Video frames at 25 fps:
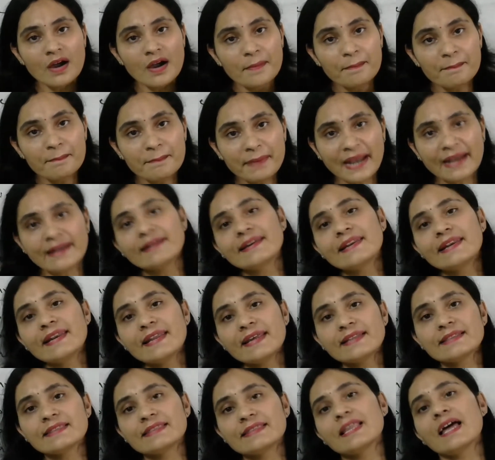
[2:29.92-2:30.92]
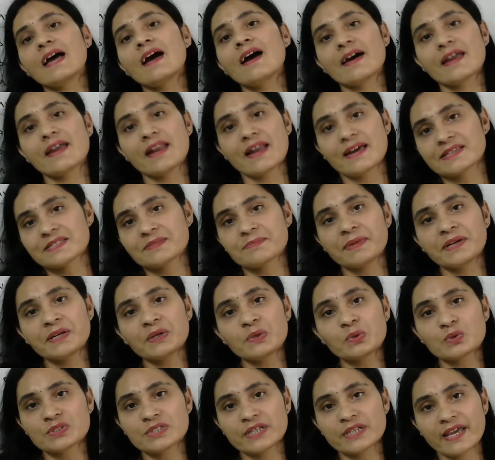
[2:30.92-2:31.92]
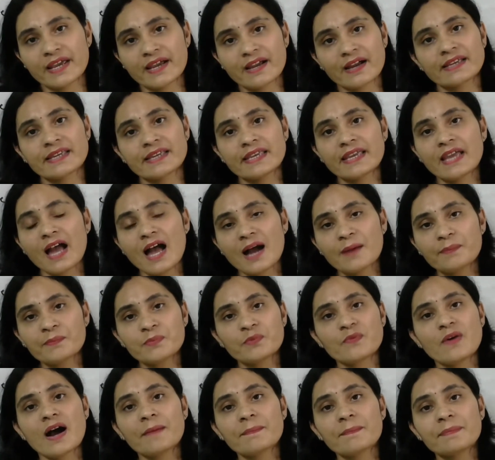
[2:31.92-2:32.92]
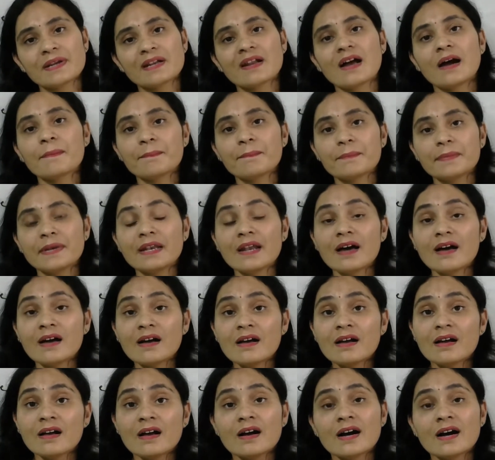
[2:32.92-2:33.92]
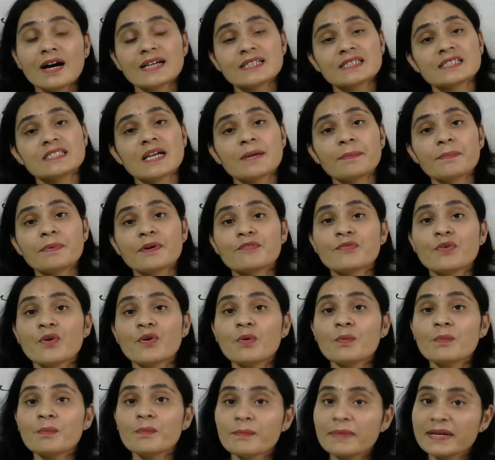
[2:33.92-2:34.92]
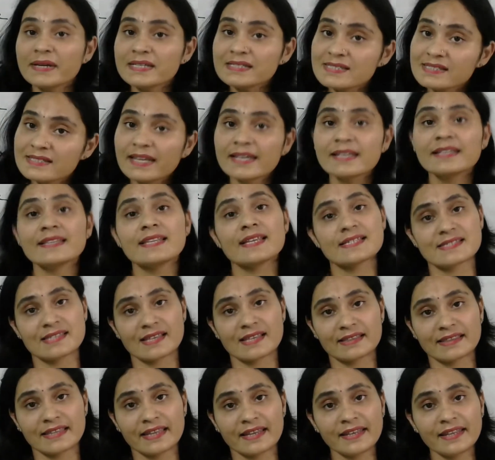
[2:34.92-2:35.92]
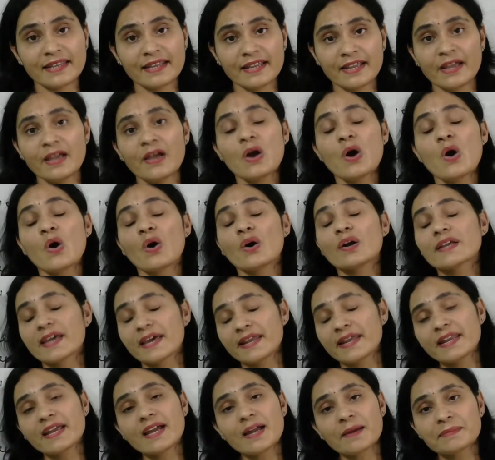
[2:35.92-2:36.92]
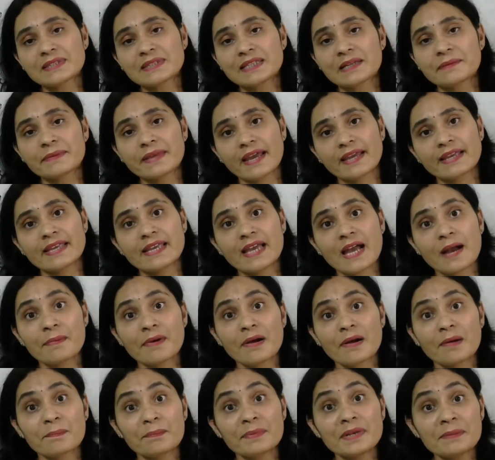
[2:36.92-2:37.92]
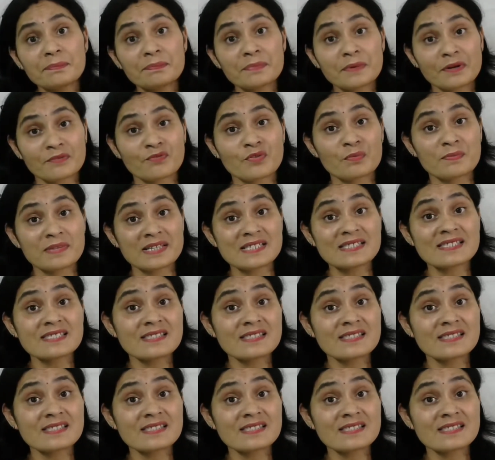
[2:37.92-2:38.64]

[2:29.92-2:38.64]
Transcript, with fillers: मेंटली इतना हरासमेंट हो जाएगा कि आप वहाँ पर अपना अच्छा परफॉर्मेंस नहीं दे सकते हैं ठीक है और कहने का मतलब क्या है कि आप अपनी परफॉर्मेंस